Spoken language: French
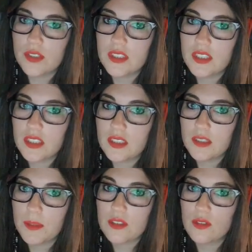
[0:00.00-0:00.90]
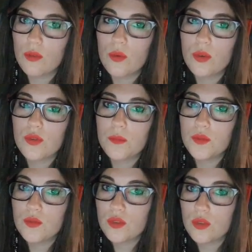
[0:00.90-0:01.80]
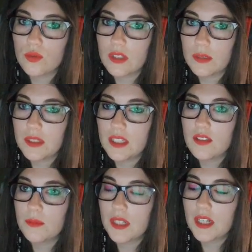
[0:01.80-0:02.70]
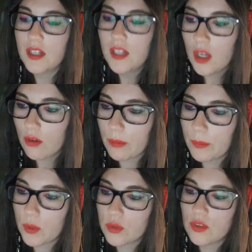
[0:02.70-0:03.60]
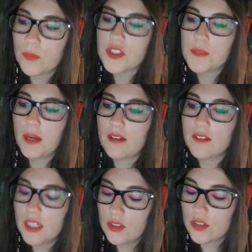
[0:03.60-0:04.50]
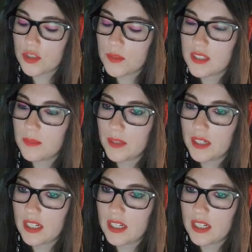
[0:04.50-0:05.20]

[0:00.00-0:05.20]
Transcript: en fait. C'est parce qu'on reçoit un bonus quand on termine à temps, mais là, on va pas recevoir. Bon, c'est pas grave. Franchement, c'est